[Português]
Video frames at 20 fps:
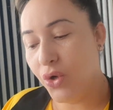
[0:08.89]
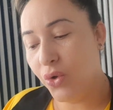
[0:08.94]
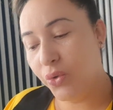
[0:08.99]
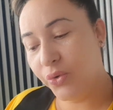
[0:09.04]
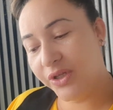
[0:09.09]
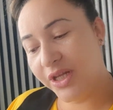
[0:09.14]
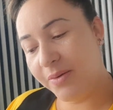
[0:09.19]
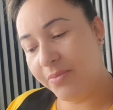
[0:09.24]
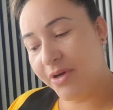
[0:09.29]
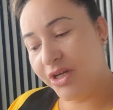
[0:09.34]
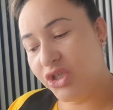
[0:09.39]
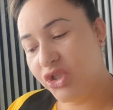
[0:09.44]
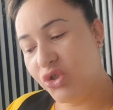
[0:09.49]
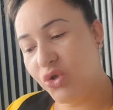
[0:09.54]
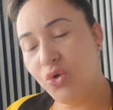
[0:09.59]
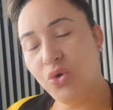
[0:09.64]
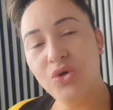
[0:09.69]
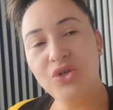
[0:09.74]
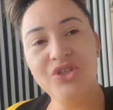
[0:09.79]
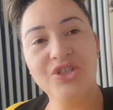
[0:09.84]
O tema
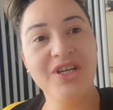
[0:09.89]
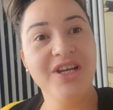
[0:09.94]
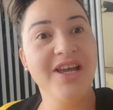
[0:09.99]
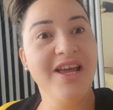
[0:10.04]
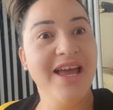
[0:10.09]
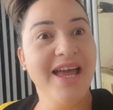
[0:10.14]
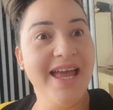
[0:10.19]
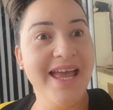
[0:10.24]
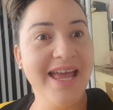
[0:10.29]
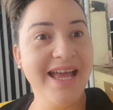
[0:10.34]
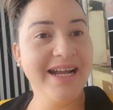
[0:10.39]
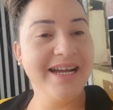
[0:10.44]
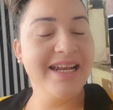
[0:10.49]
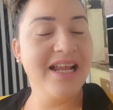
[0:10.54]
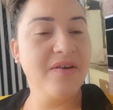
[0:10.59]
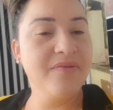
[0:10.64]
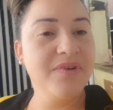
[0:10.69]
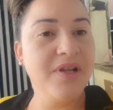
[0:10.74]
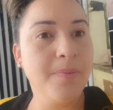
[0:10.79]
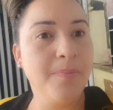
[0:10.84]
de hoje é a
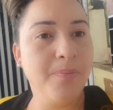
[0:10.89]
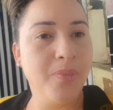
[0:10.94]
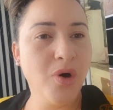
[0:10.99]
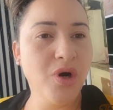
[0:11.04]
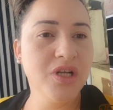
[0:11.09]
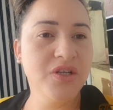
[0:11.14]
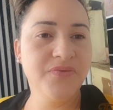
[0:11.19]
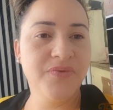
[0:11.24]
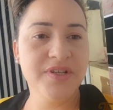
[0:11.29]
grávida pode